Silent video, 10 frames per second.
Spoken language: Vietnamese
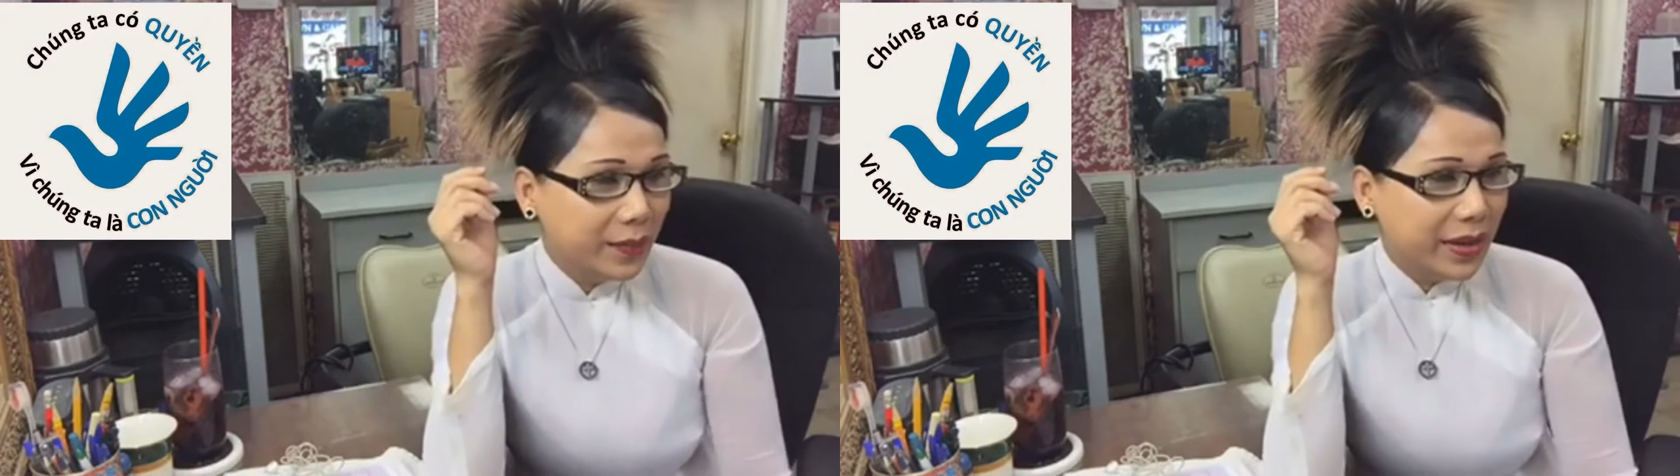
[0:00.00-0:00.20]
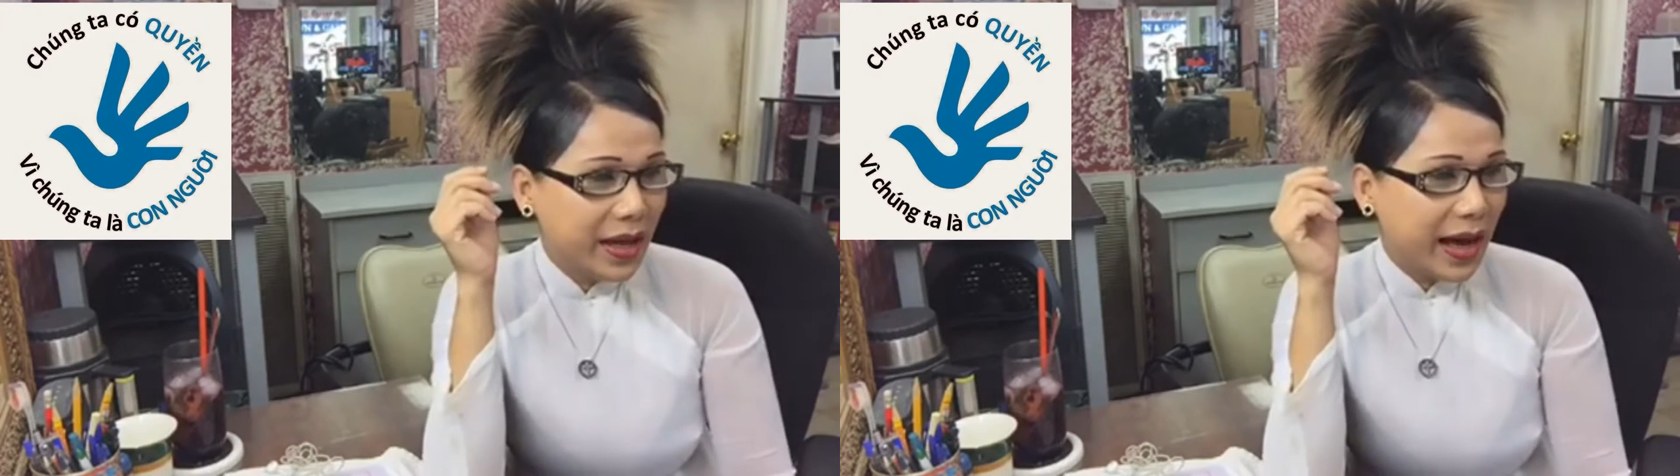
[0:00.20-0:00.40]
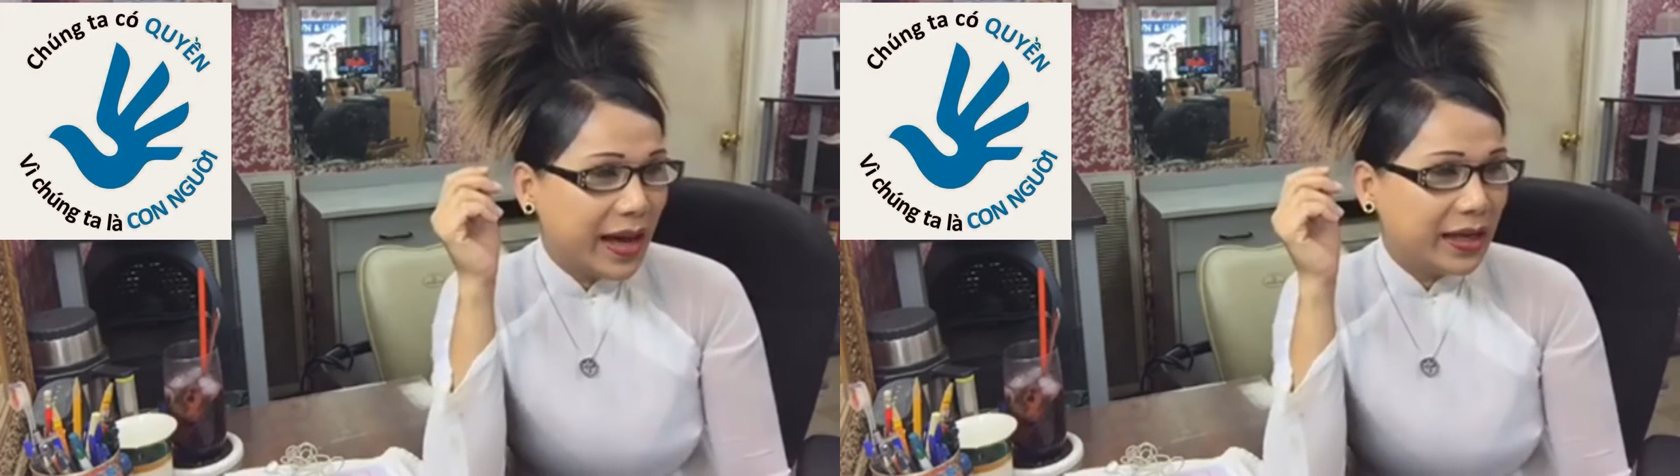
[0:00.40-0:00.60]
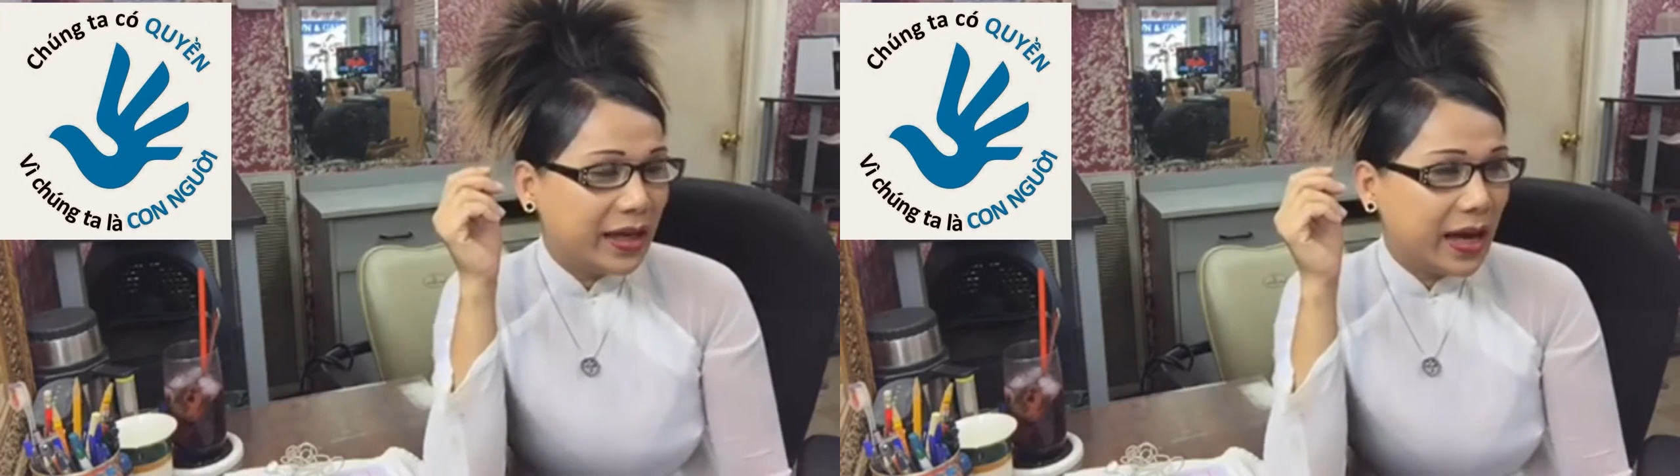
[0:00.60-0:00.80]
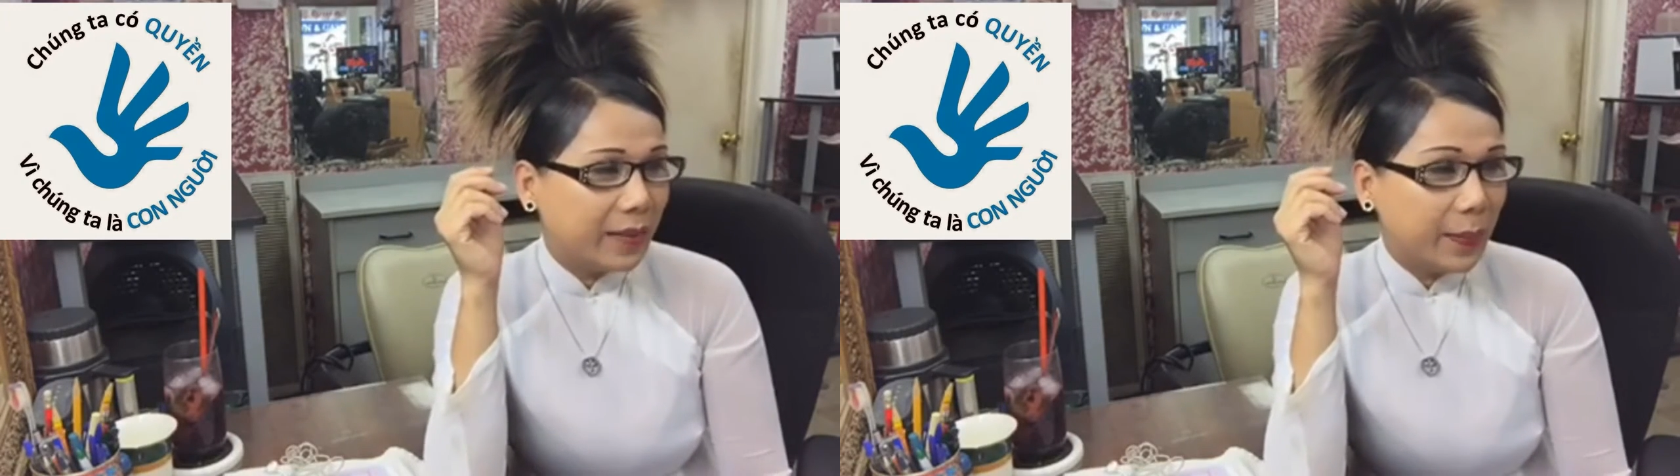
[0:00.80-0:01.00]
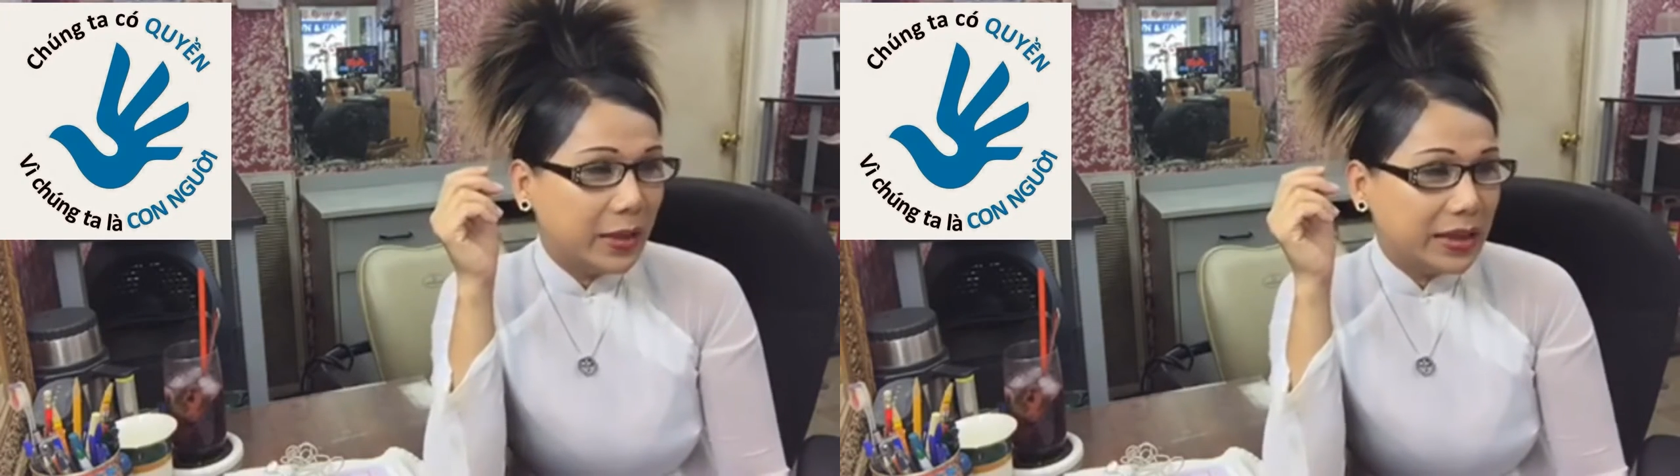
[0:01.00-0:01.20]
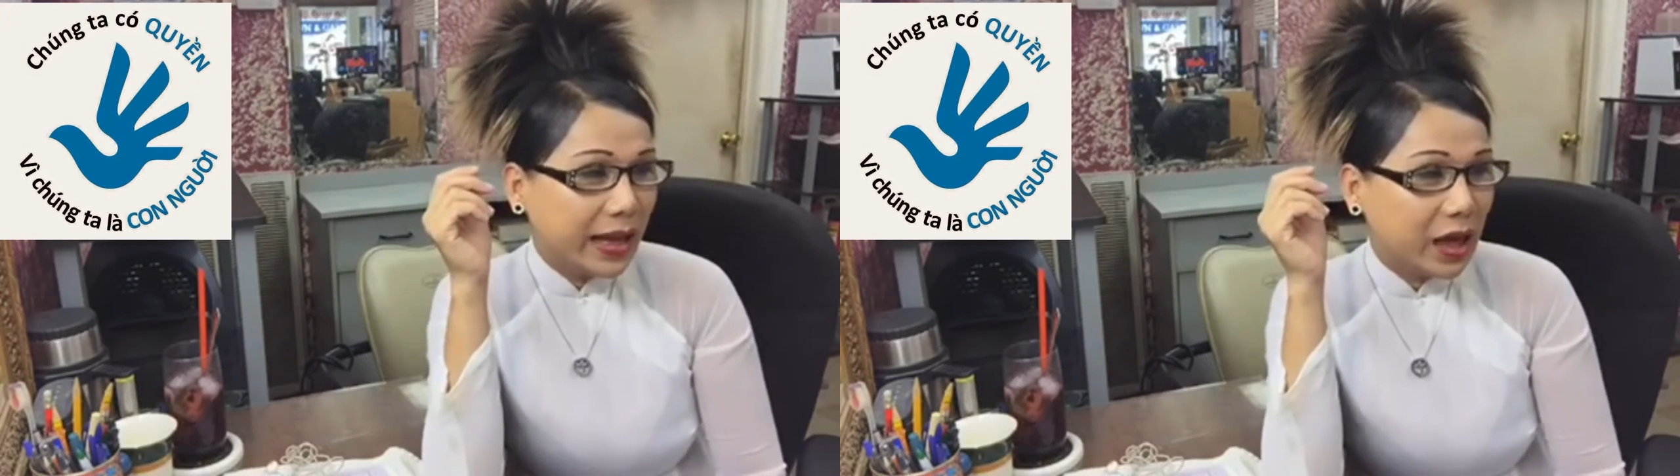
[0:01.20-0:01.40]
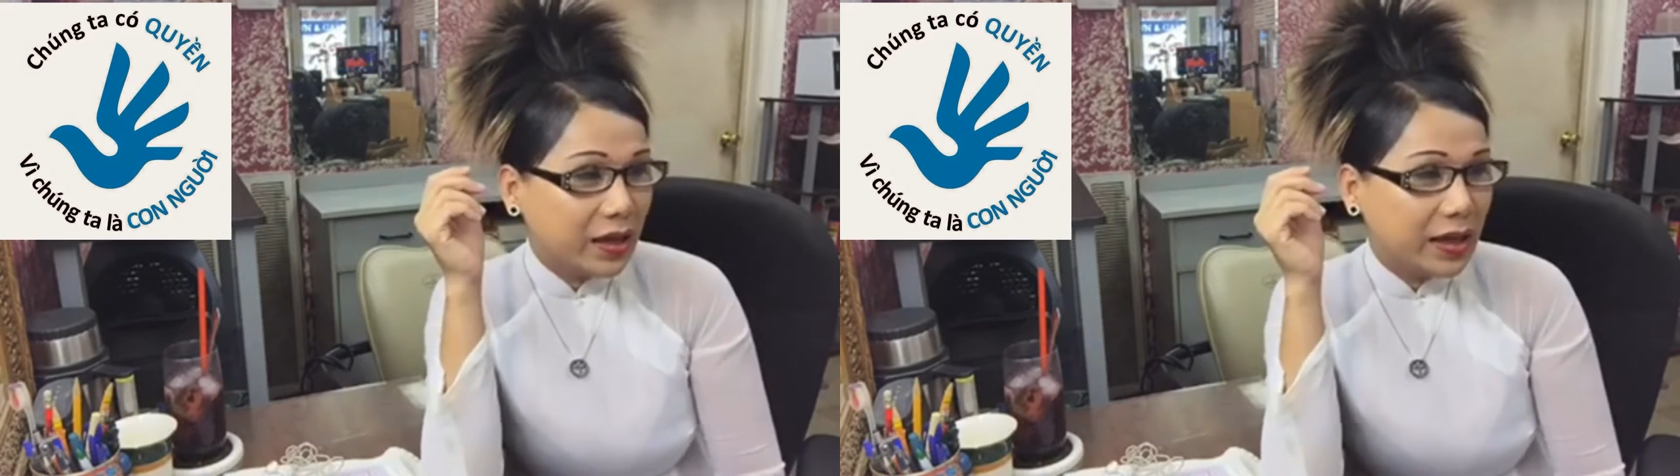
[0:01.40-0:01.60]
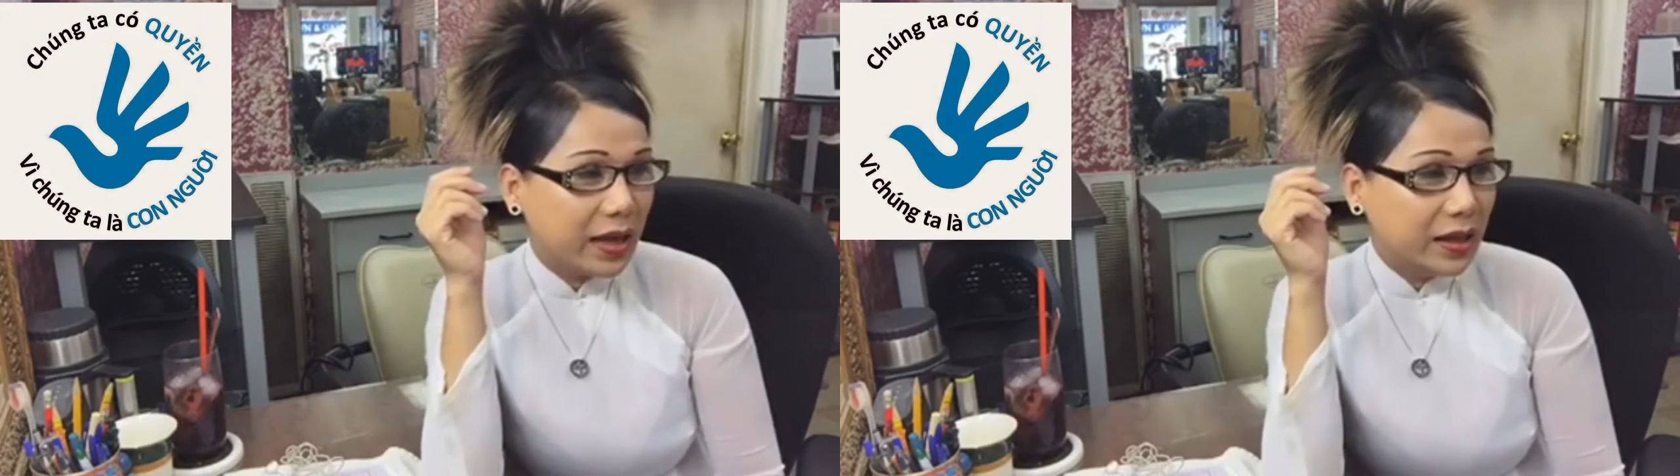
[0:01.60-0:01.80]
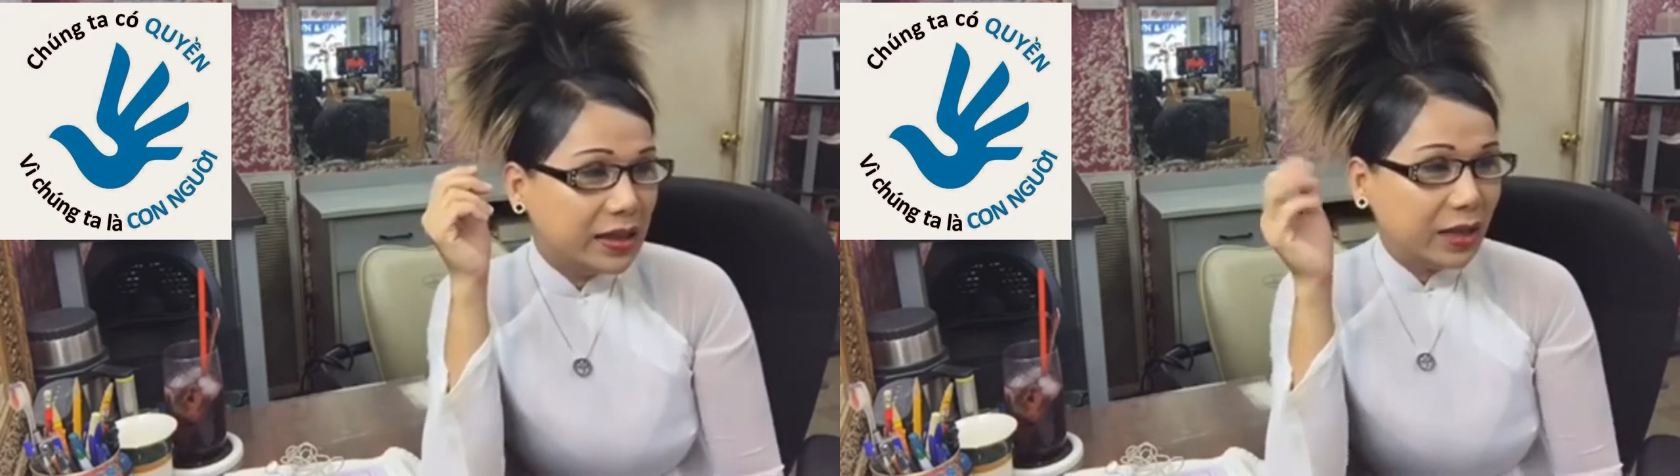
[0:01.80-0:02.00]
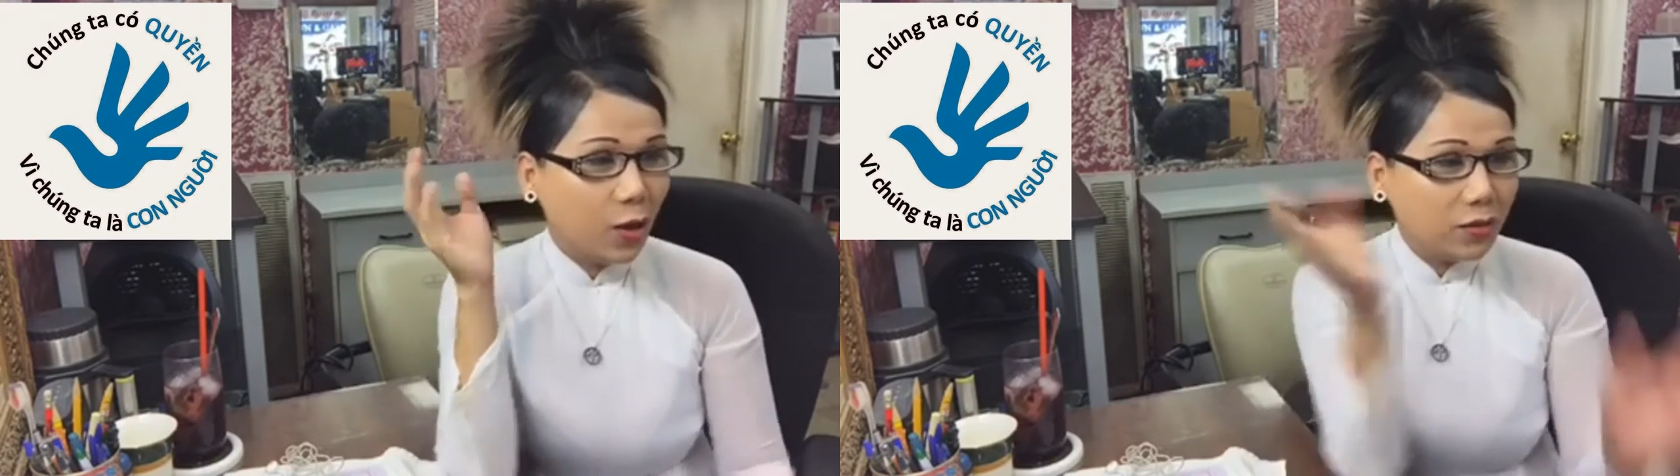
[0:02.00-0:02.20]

bây giờ ai Việt Nam gặp Lisa giỏi Việt Nam có Lisa